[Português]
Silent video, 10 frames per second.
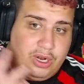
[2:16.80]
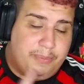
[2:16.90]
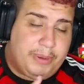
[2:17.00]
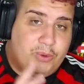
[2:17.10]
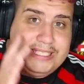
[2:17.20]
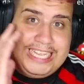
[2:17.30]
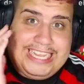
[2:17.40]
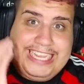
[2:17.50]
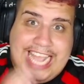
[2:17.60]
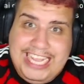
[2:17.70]
pagou
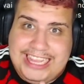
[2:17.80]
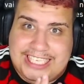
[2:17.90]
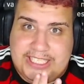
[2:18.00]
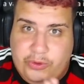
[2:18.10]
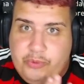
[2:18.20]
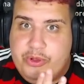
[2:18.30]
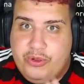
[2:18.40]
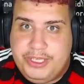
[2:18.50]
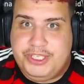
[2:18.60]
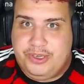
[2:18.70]
75
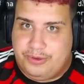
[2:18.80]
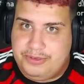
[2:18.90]
milhões de euros